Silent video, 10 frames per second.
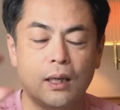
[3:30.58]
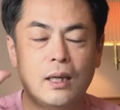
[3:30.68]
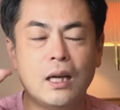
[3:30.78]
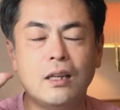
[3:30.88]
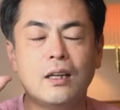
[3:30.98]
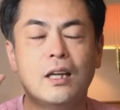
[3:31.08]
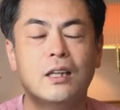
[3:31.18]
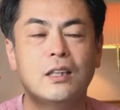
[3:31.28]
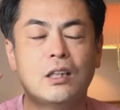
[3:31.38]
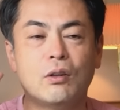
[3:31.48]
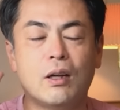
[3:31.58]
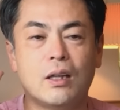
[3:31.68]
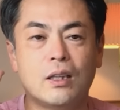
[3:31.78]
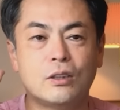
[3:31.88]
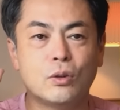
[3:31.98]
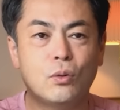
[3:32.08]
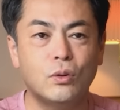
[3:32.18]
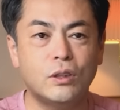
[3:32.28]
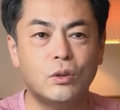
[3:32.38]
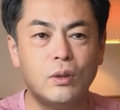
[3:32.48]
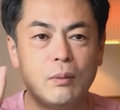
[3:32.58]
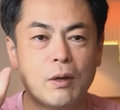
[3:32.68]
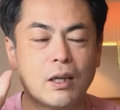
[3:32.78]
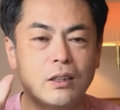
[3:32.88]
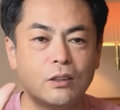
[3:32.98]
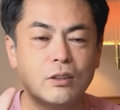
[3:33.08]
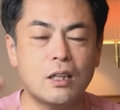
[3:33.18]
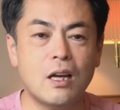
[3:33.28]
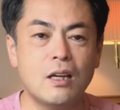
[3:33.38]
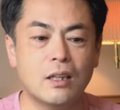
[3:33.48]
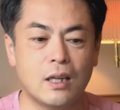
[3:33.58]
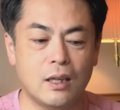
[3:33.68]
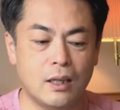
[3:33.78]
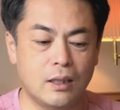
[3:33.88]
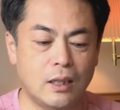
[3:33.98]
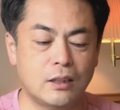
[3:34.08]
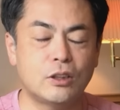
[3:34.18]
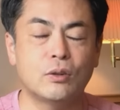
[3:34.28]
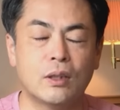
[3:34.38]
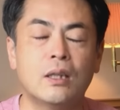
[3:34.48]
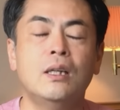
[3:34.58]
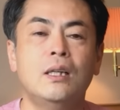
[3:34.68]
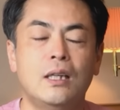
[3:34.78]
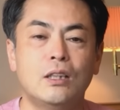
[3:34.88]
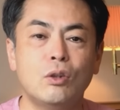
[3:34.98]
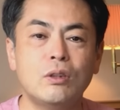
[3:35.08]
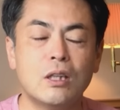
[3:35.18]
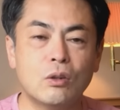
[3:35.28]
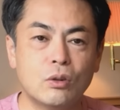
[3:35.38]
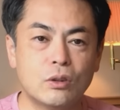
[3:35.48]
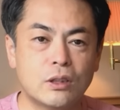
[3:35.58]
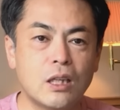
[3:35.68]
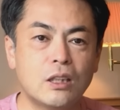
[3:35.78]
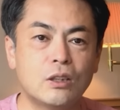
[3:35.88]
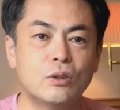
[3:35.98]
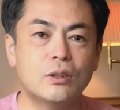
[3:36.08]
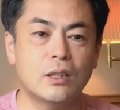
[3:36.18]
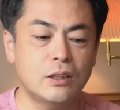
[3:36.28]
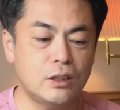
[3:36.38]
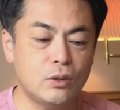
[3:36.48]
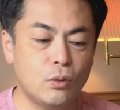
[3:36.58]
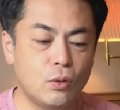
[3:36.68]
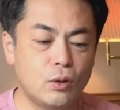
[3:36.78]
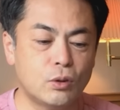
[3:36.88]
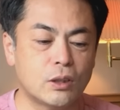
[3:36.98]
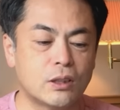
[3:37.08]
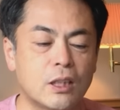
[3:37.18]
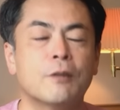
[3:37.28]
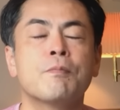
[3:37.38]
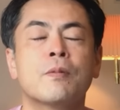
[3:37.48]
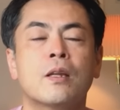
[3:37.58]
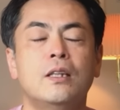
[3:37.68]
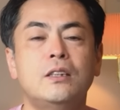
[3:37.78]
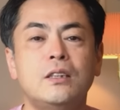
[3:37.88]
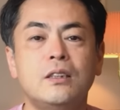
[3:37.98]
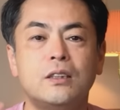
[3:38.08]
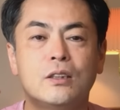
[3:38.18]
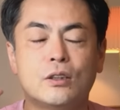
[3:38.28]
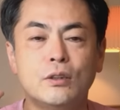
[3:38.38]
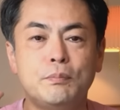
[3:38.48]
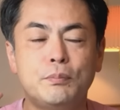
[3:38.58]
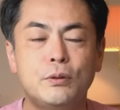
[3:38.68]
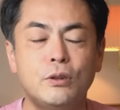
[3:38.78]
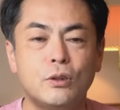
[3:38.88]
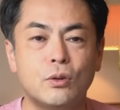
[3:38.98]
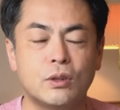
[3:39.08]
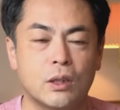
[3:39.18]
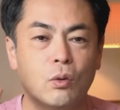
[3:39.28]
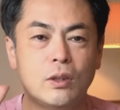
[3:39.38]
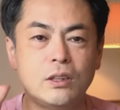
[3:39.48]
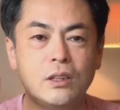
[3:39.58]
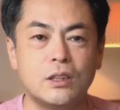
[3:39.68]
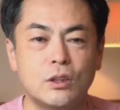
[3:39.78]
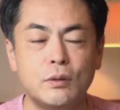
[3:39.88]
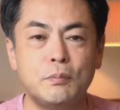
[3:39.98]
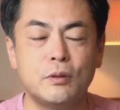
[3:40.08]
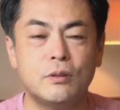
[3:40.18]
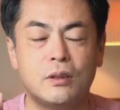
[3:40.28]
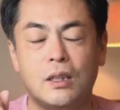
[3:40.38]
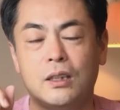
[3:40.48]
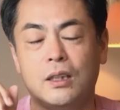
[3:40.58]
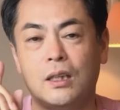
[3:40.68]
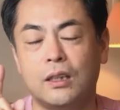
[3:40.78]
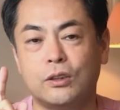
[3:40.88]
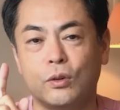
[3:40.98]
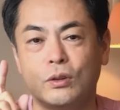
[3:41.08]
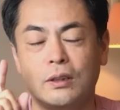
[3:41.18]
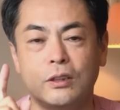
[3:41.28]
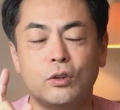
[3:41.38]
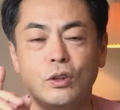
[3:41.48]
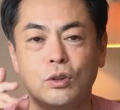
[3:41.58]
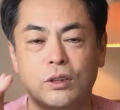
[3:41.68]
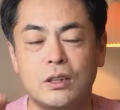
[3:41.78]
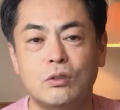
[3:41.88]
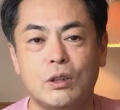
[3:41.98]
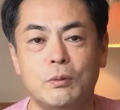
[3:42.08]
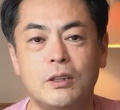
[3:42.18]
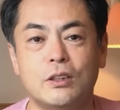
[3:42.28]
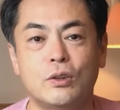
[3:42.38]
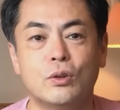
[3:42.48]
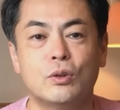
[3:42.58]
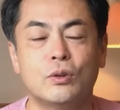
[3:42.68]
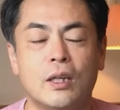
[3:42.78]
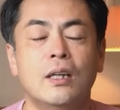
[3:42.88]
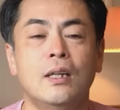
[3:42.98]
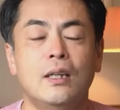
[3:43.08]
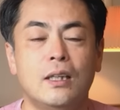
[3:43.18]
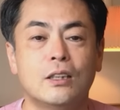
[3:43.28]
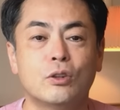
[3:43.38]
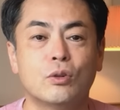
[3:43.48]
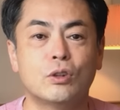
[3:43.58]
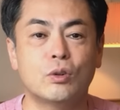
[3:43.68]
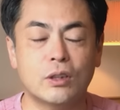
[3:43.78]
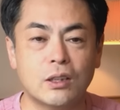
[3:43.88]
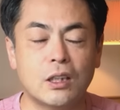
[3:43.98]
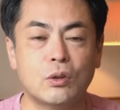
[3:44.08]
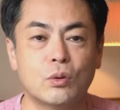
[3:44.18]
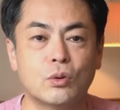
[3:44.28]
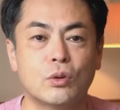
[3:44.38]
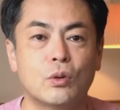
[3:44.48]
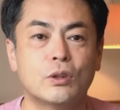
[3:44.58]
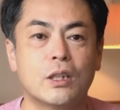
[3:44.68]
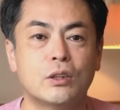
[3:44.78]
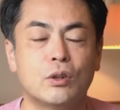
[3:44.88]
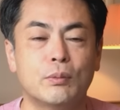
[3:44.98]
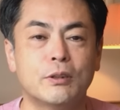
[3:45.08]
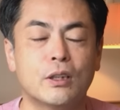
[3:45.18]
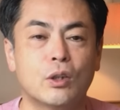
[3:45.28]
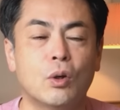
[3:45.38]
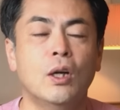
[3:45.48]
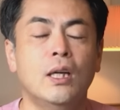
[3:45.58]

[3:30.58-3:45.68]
やらなきゃいけないのは、掃除とね、片付け関係なんですよね。とにかく、さっき言った西の方位をですね、1日10分掃除。これ1日10分で、掃除はね、それ以上しなくてもいいですよっていうね、掃除の仕方ということでお伝えしておりますけど、